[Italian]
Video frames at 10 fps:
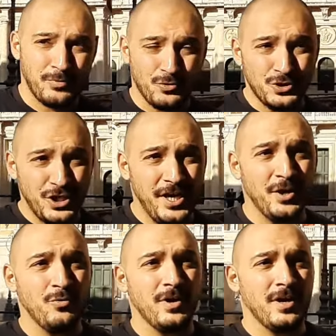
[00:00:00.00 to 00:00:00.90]

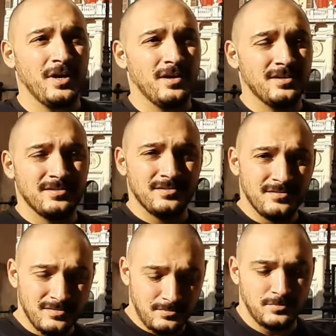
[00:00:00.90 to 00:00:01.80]
prosegue
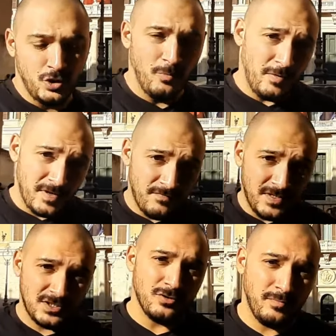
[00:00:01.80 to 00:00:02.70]
dopo aver
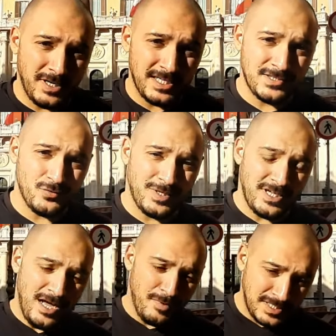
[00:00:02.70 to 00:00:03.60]
visto Palazzo
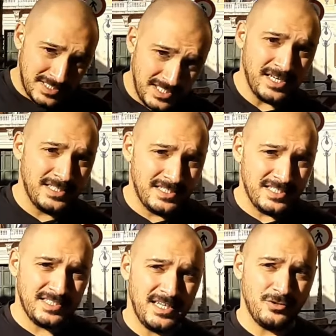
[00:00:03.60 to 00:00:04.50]
Madama, sede
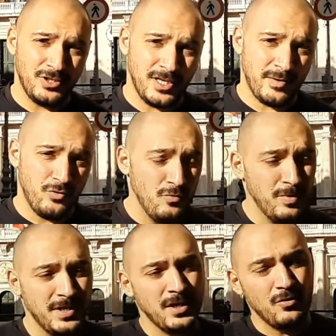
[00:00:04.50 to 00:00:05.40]
del Senato della
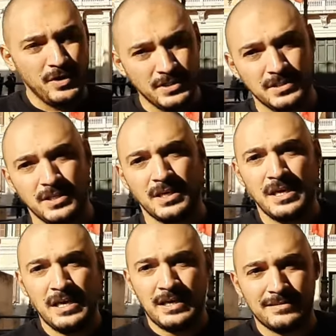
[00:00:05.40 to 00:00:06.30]
Repubblica e quindi
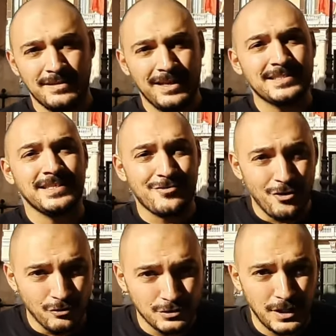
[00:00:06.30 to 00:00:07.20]
della
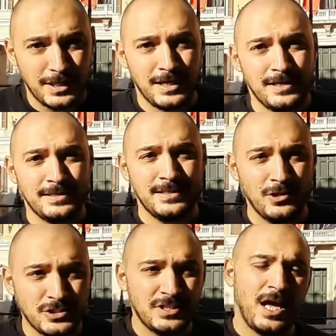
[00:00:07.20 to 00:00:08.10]
seconda carica
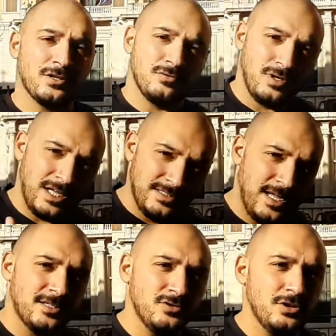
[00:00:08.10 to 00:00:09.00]
dello Stato,
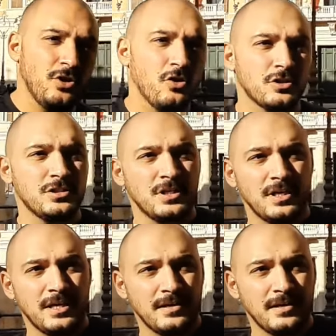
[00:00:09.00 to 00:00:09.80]
andando in ordine